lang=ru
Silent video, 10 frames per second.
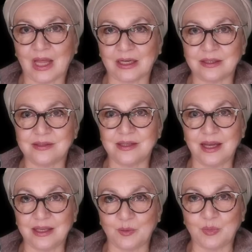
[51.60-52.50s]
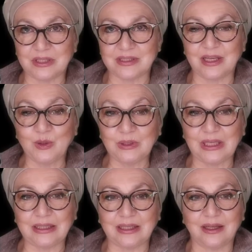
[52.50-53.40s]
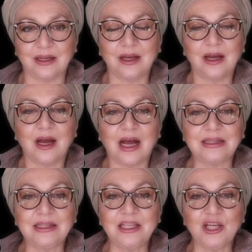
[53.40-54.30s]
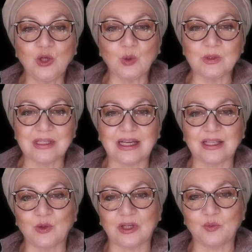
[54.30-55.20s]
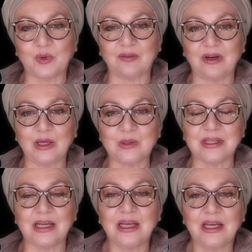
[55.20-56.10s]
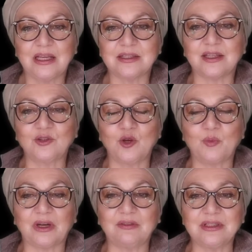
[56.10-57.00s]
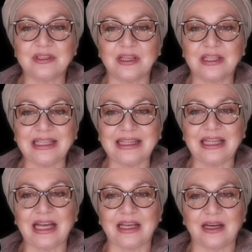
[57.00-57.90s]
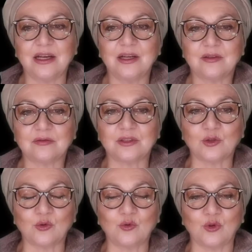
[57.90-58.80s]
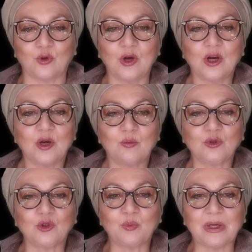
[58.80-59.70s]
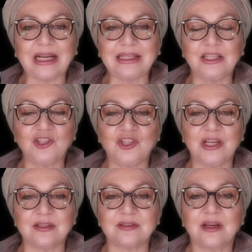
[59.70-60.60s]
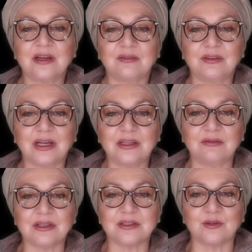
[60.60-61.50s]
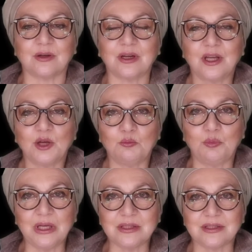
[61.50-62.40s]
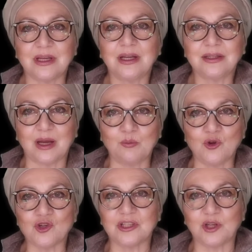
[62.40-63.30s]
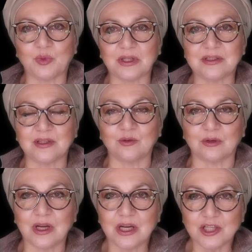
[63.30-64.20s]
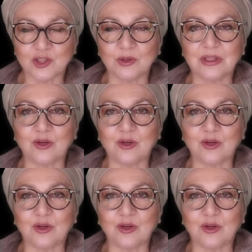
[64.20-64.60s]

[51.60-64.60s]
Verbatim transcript: Россияне признают это. Отныне грузы, которые отправляются из одной провинции Китая в другую, будут проходить через Владивосток без таможенных процедур – что